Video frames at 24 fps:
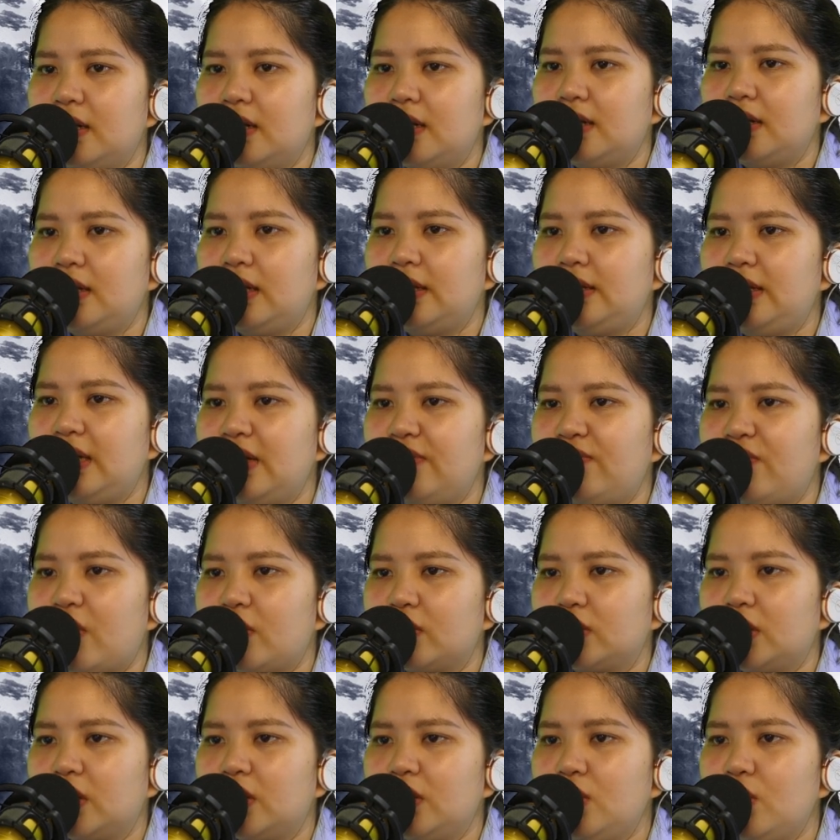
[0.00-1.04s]
Linh Nhi
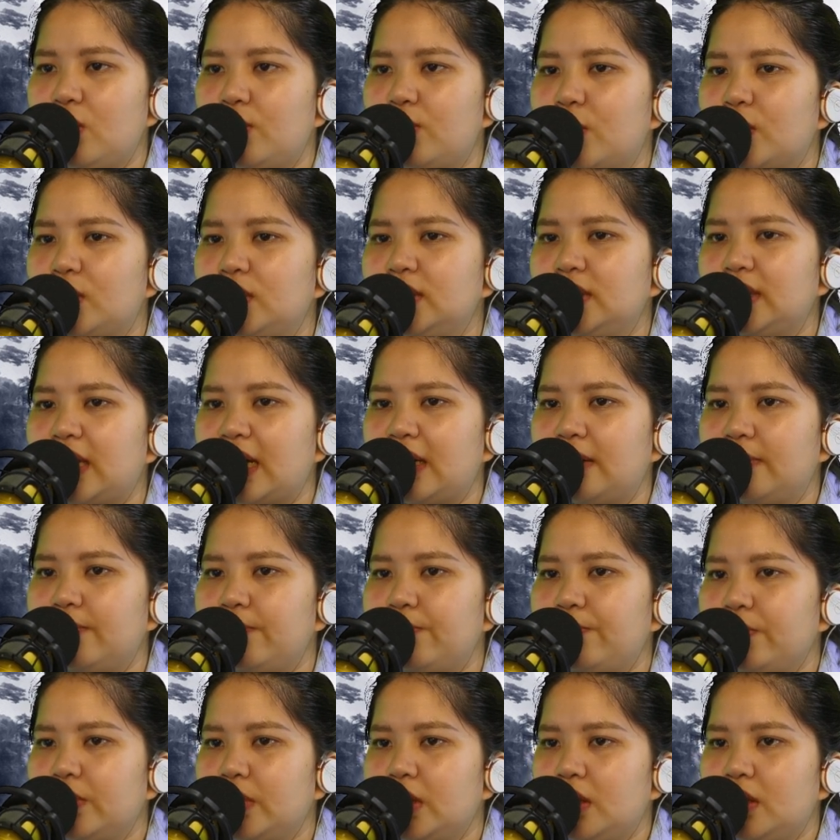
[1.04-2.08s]
vọt tới ôm cổ hư thanh
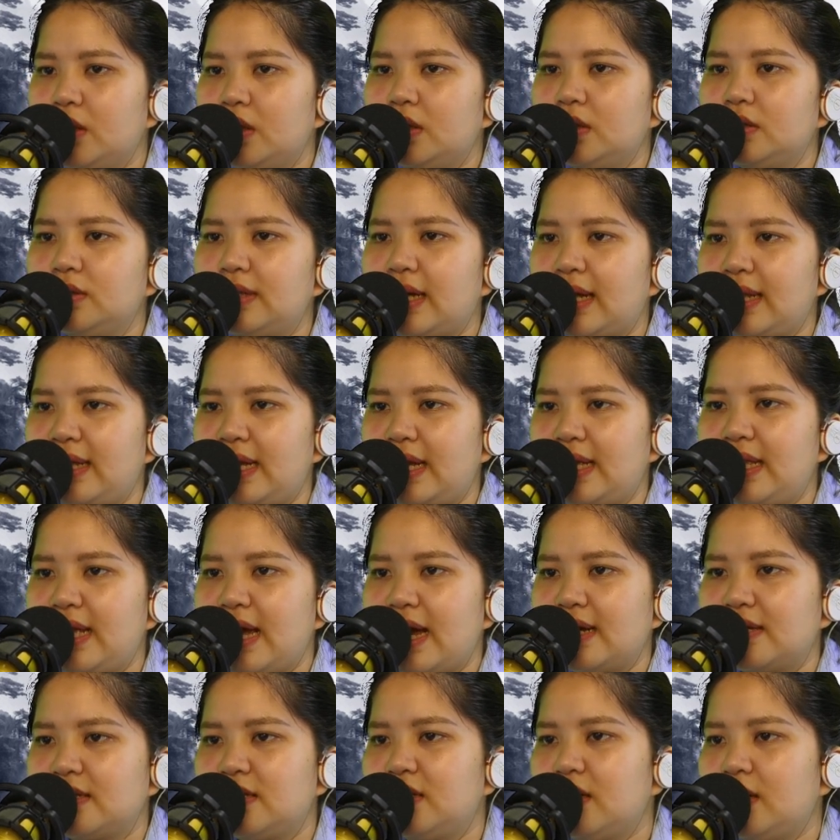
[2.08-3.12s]
Hứa thanh nhẹ
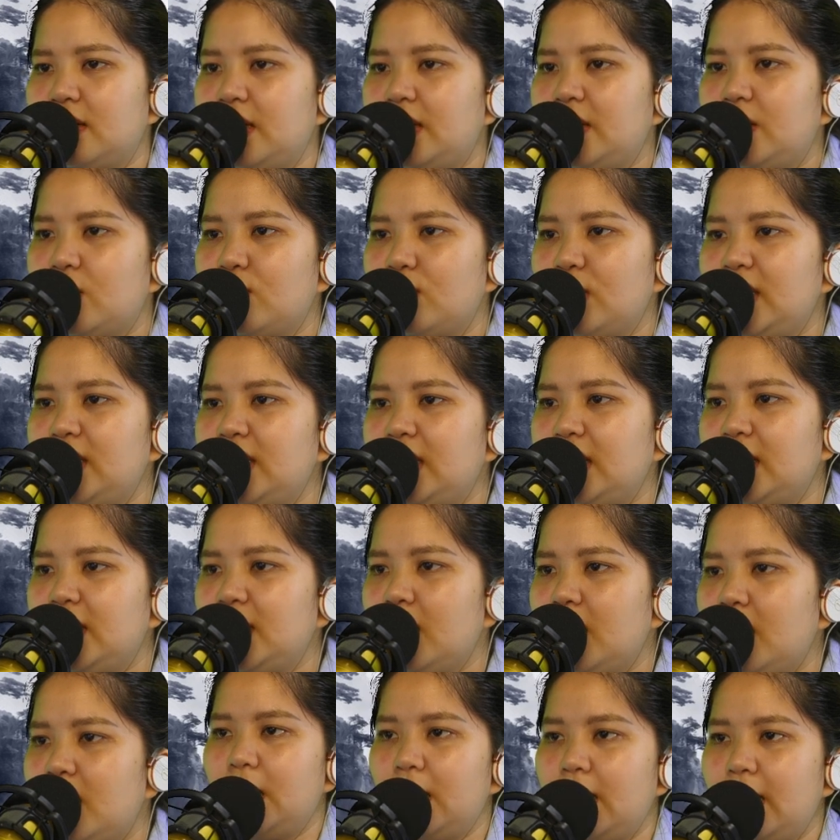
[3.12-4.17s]
nhàng sờ lên đầu Linh Nhi
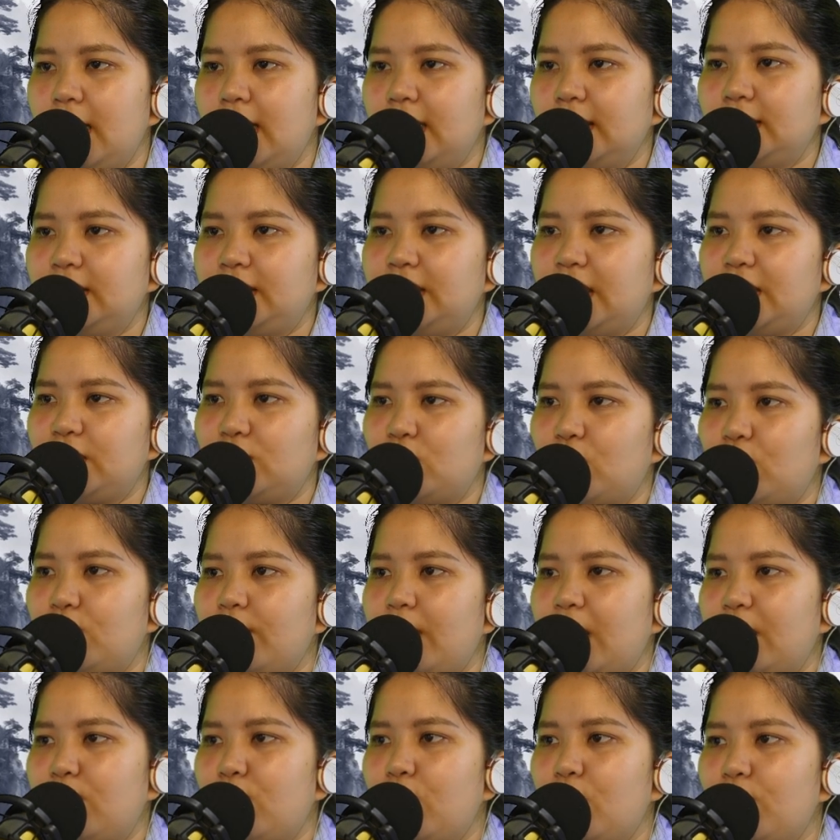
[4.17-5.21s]
trên khuôn
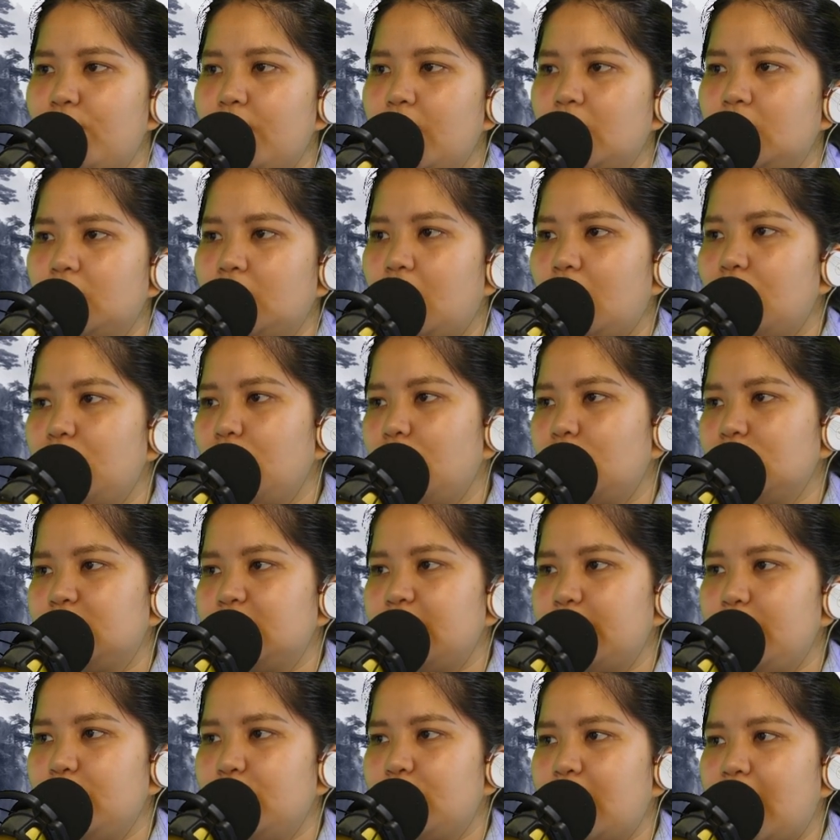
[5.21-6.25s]
mặt một mực không lộ
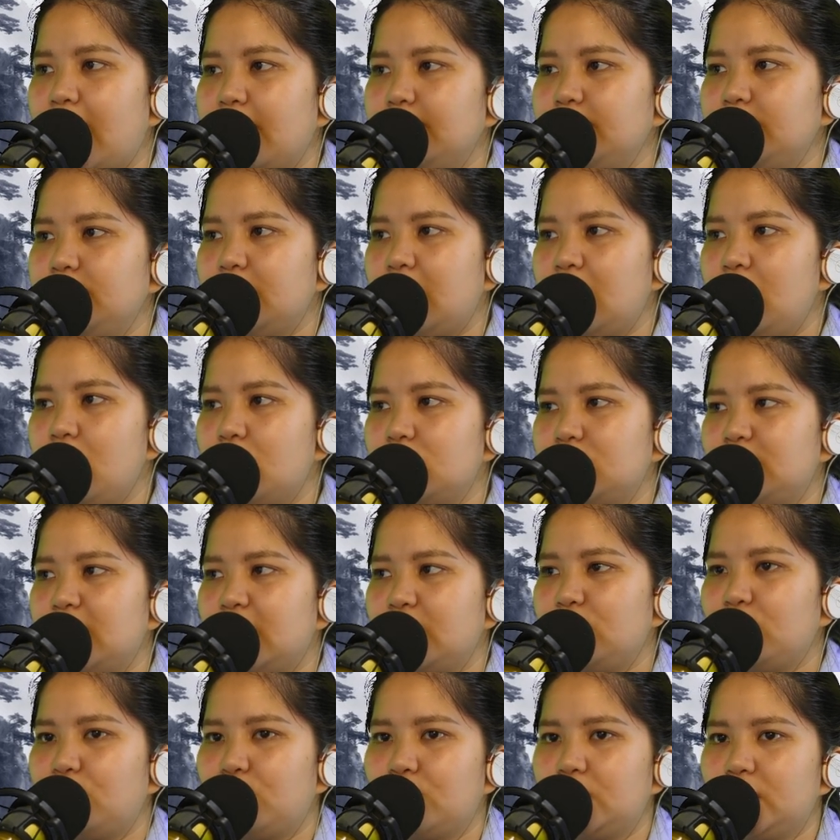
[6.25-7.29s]
ra biểu cảm Đã lộ
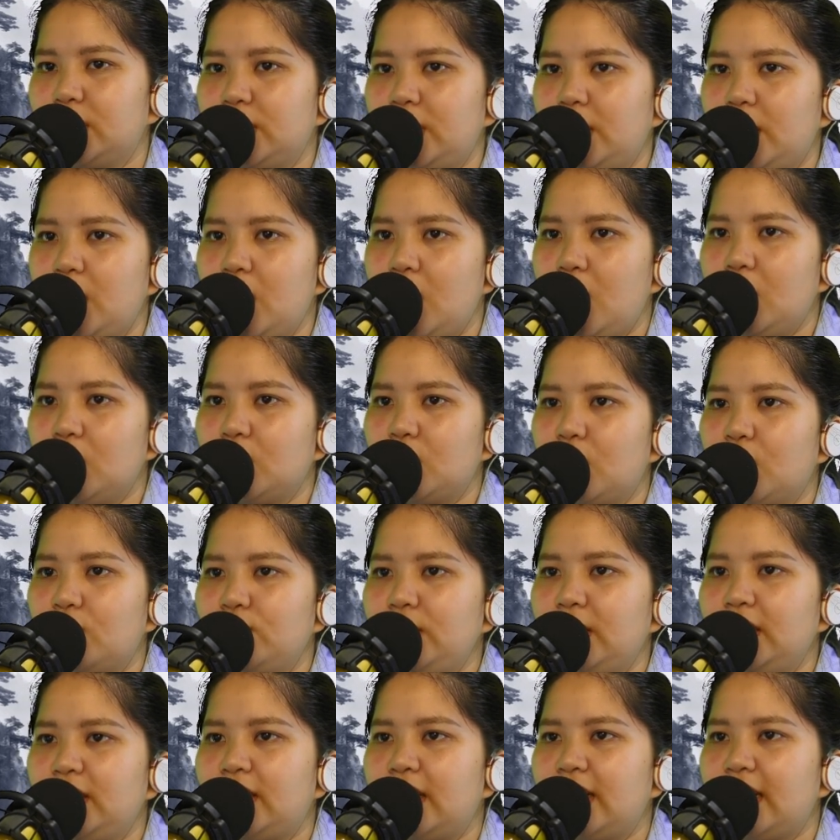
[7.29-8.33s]
ra nụ cười
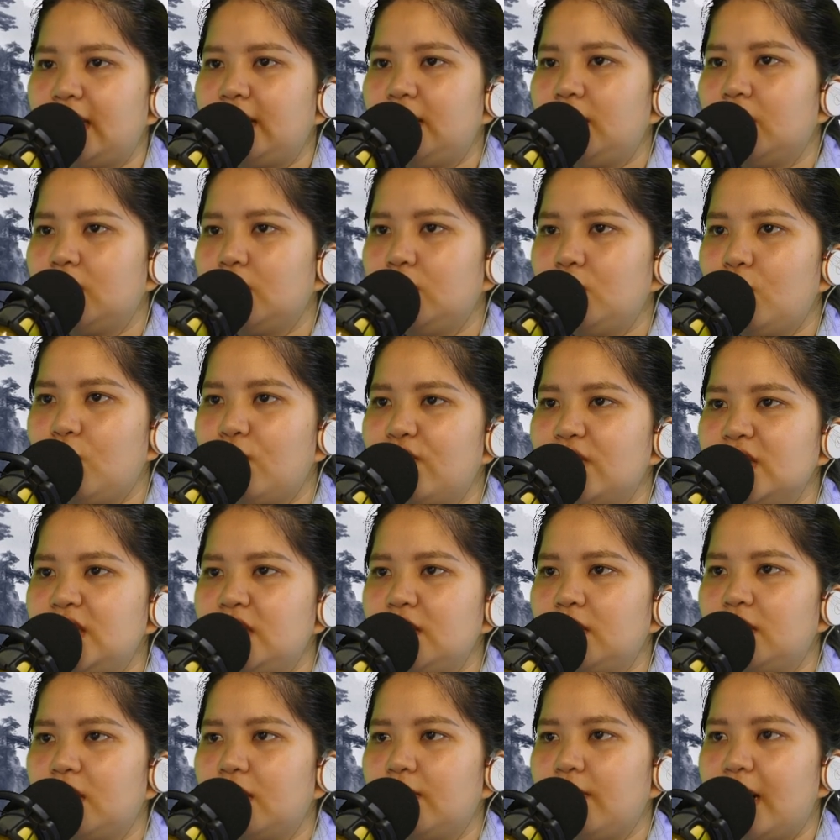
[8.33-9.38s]
Cũng nhìn thấy ảnh tử cùng với
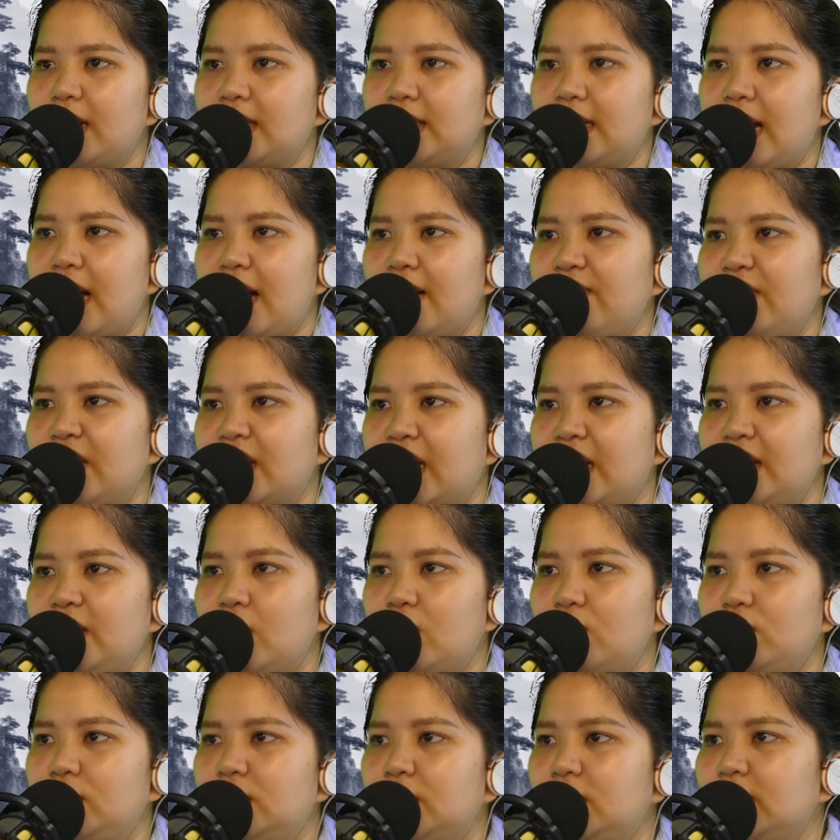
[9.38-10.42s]
sư tử bằng đá Và cái
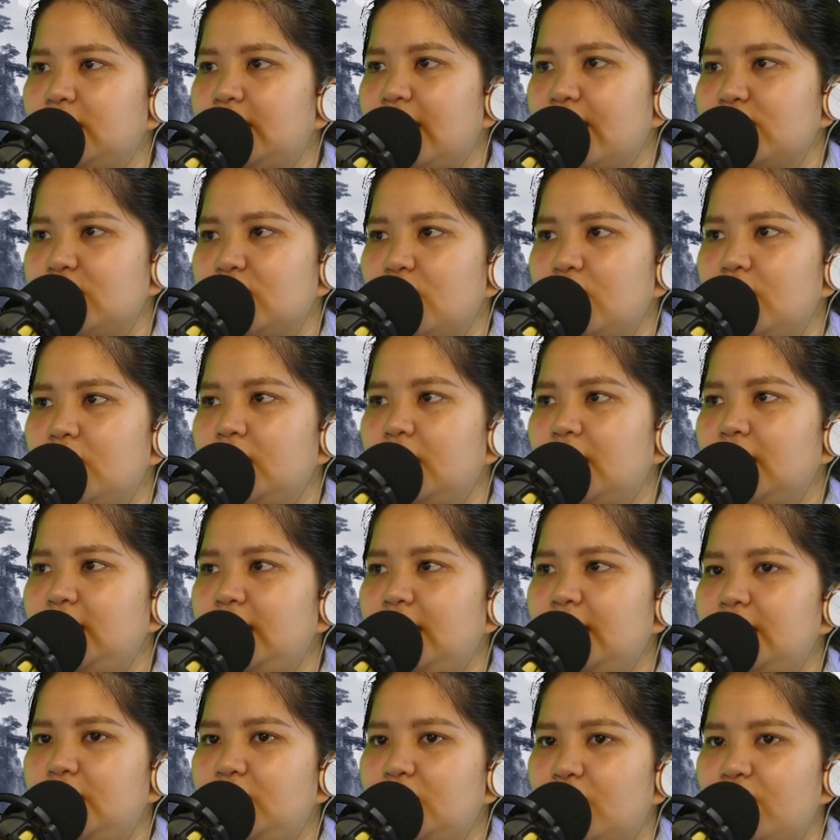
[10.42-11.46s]
đầu nương theo sau lưng
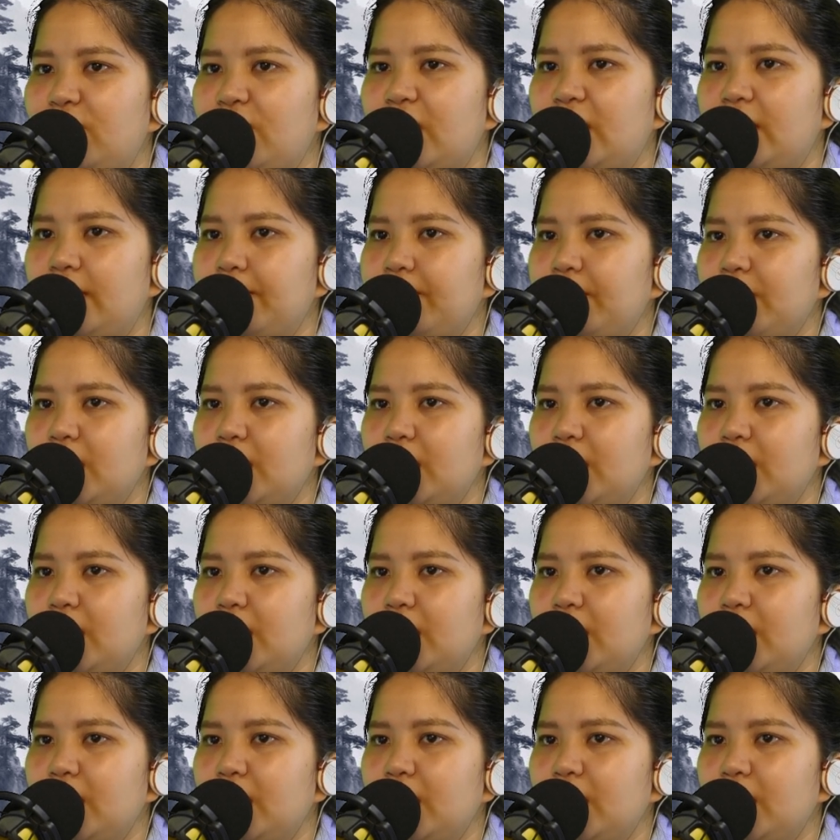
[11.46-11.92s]
Linh Nhi trở về